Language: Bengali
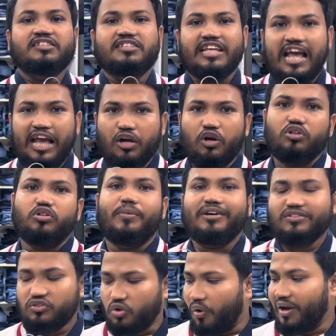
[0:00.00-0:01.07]
চেক অথবা
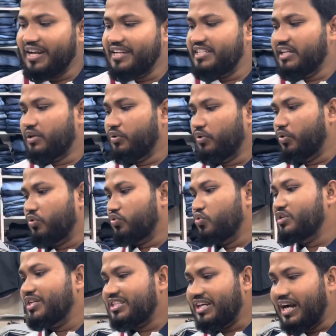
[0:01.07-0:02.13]
সলিড যে কোনো
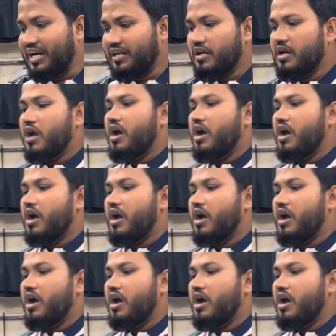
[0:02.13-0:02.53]
দুইটা শার্ট